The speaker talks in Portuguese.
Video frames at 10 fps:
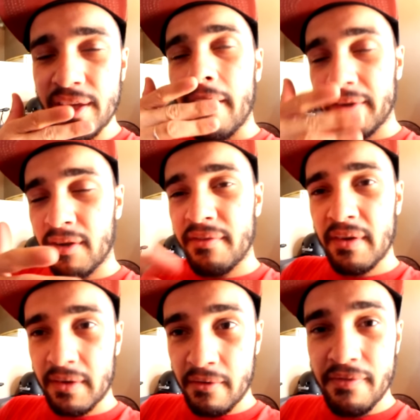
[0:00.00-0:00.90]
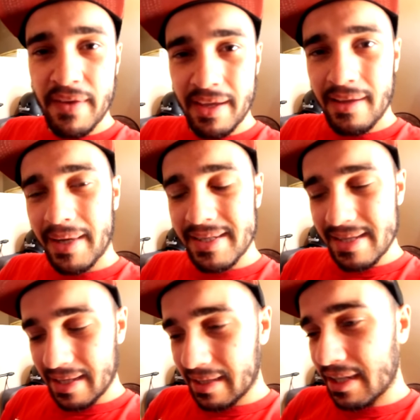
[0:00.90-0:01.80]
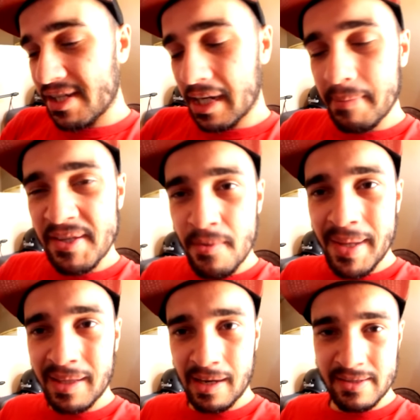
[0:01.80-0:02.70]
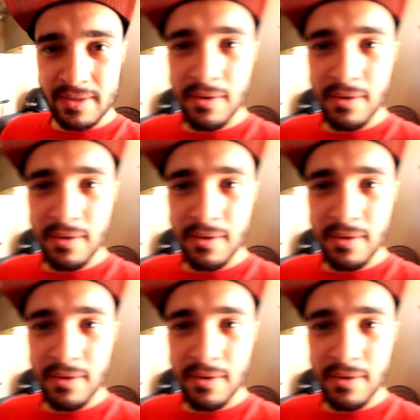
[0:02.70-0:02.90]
Que eu ainda não vi não, que eu vi, mas ainda tá chegando mais comentários.